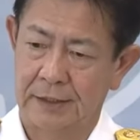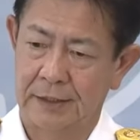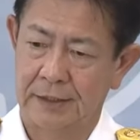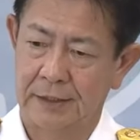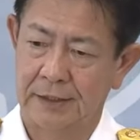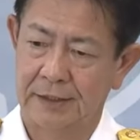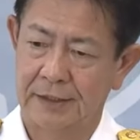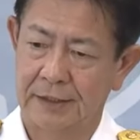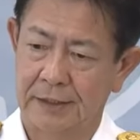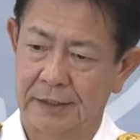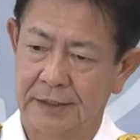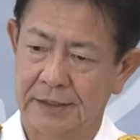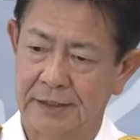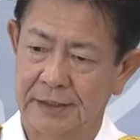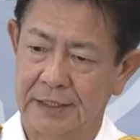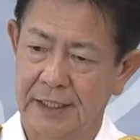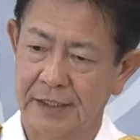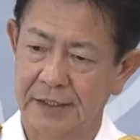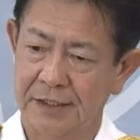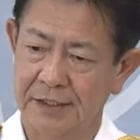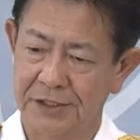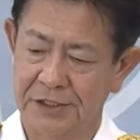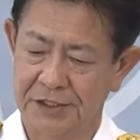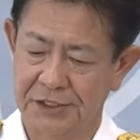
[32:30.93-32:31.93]

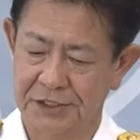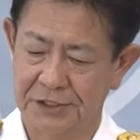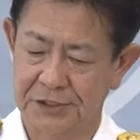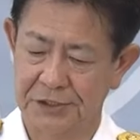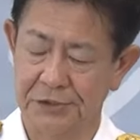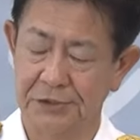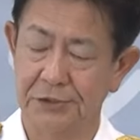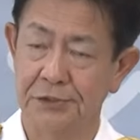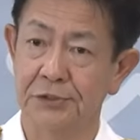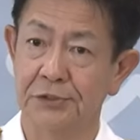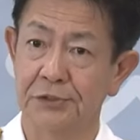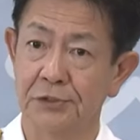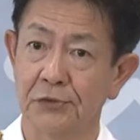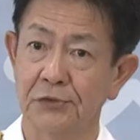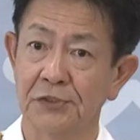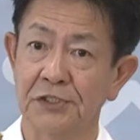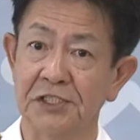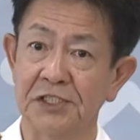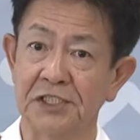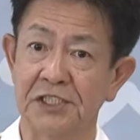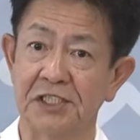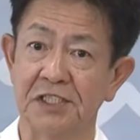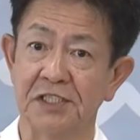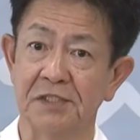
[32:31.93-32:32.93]
先週の
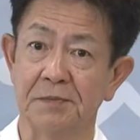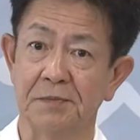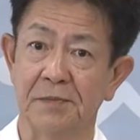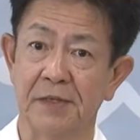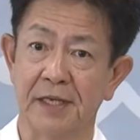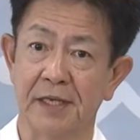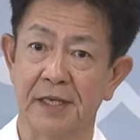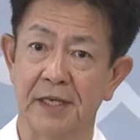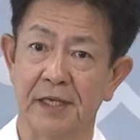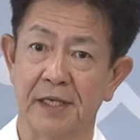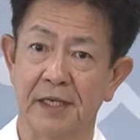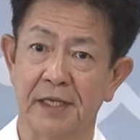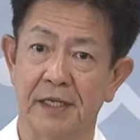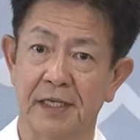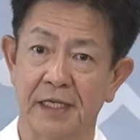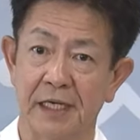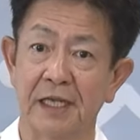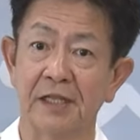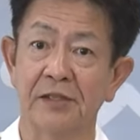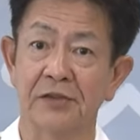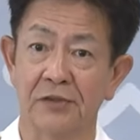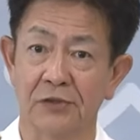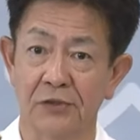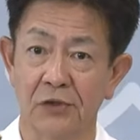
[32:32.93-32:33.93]
日米
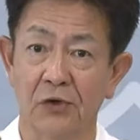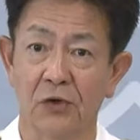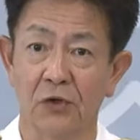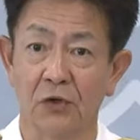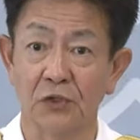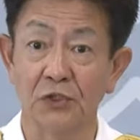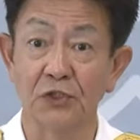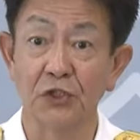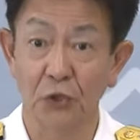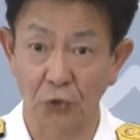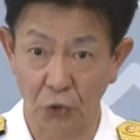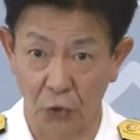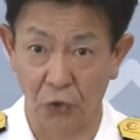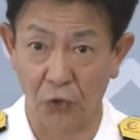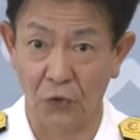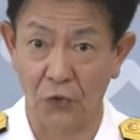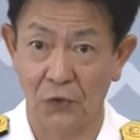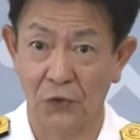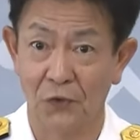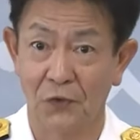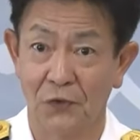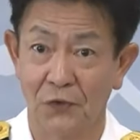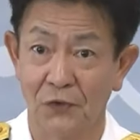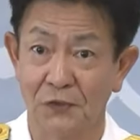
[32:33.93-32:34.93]
韓のちょど
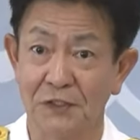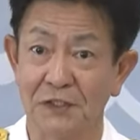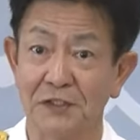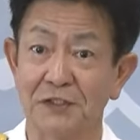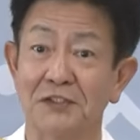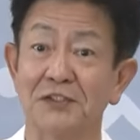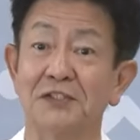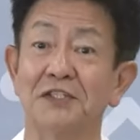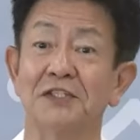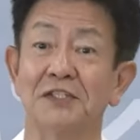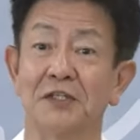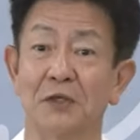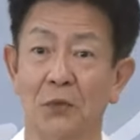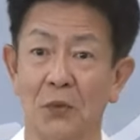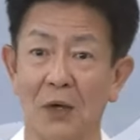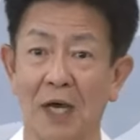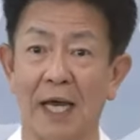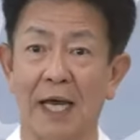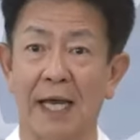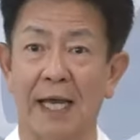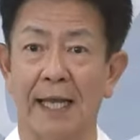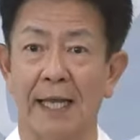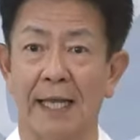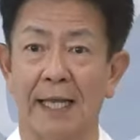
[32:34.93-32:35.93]
について
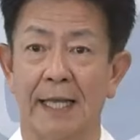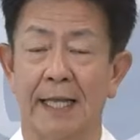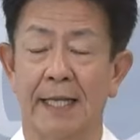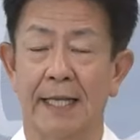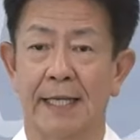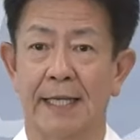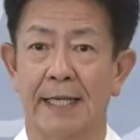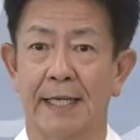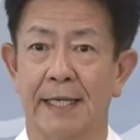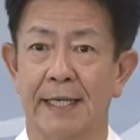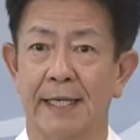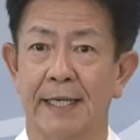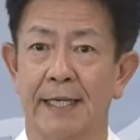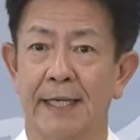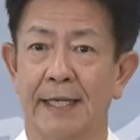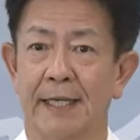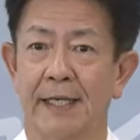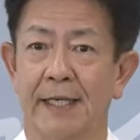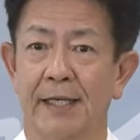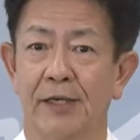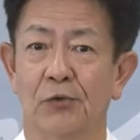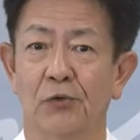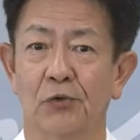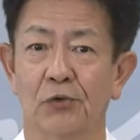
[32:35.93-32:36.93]
は、
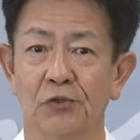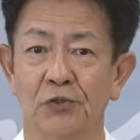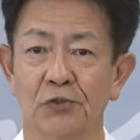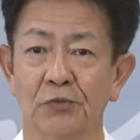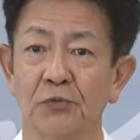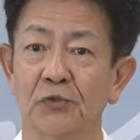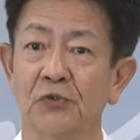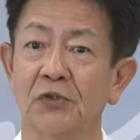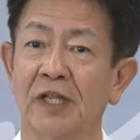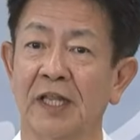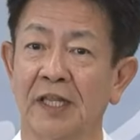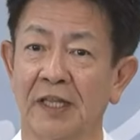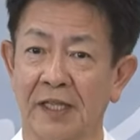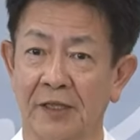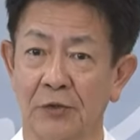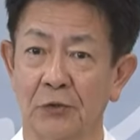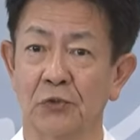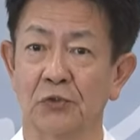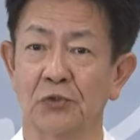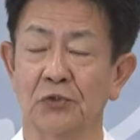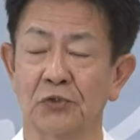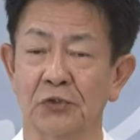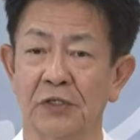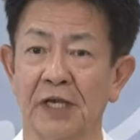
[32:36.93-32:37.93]
えー、こういうものだったよ
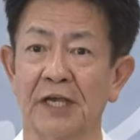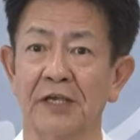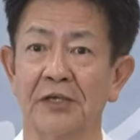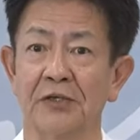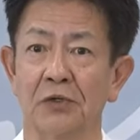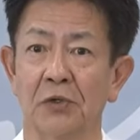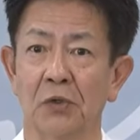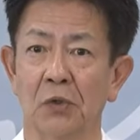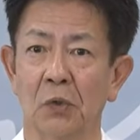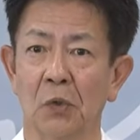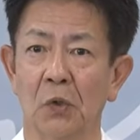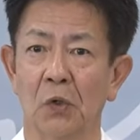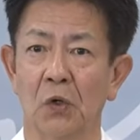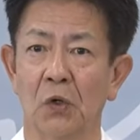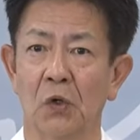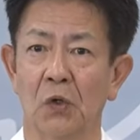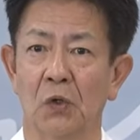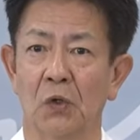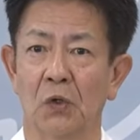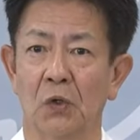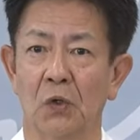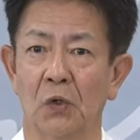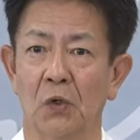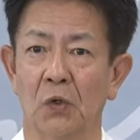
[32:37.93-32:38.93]
という概要を
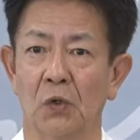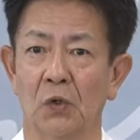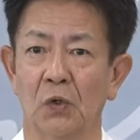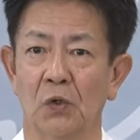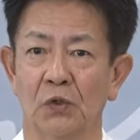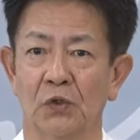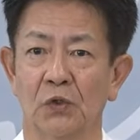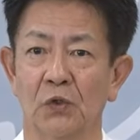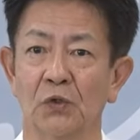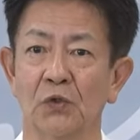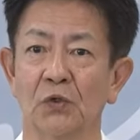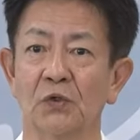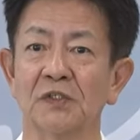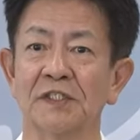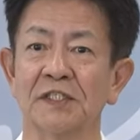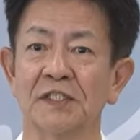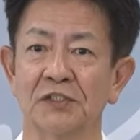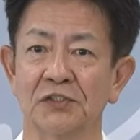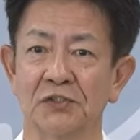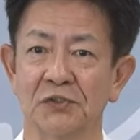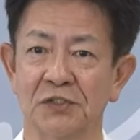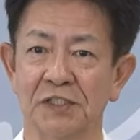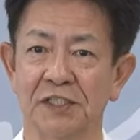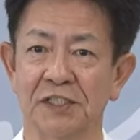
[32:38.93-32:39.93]
今日の午前
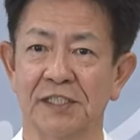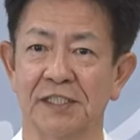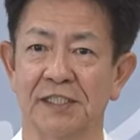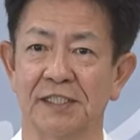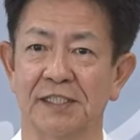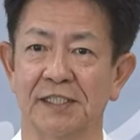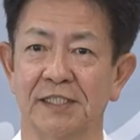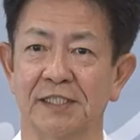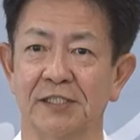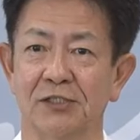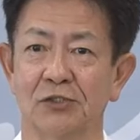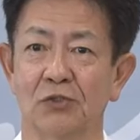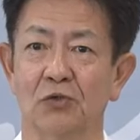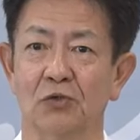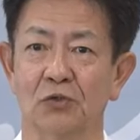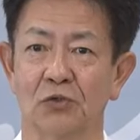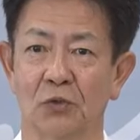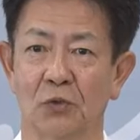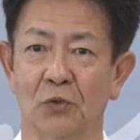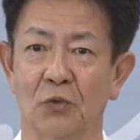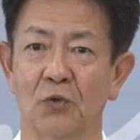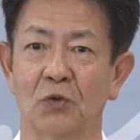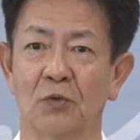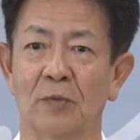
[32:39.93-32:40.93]
中に統
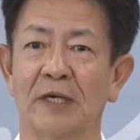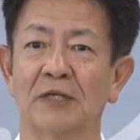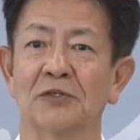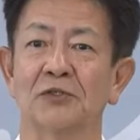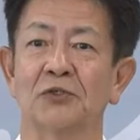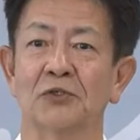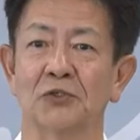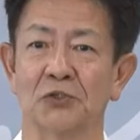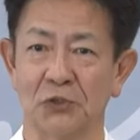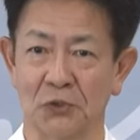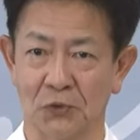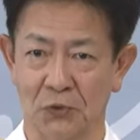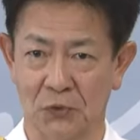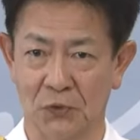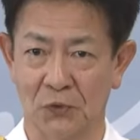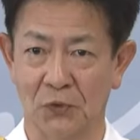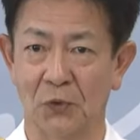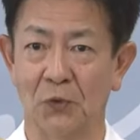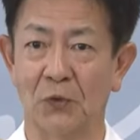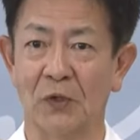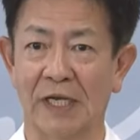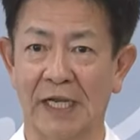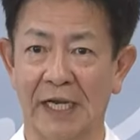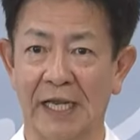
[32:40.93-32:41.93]
合幕僚長
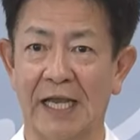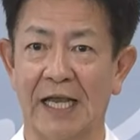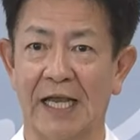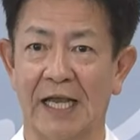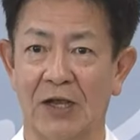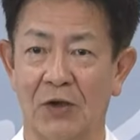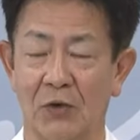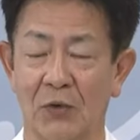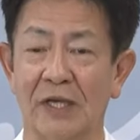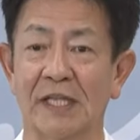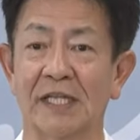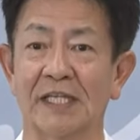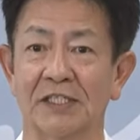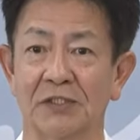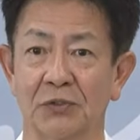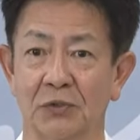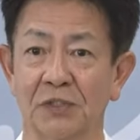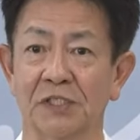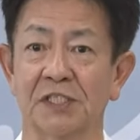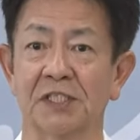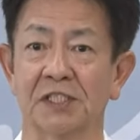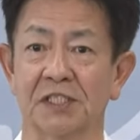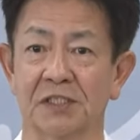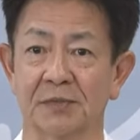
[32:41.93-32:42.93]
の方からお話をお
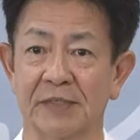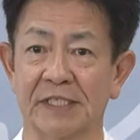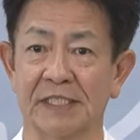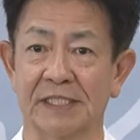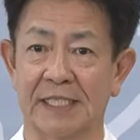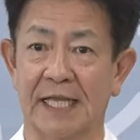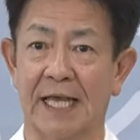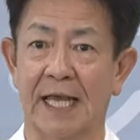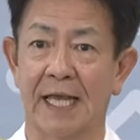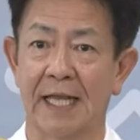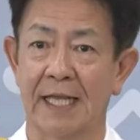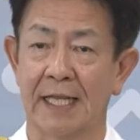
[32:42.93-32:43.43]
聞きしました。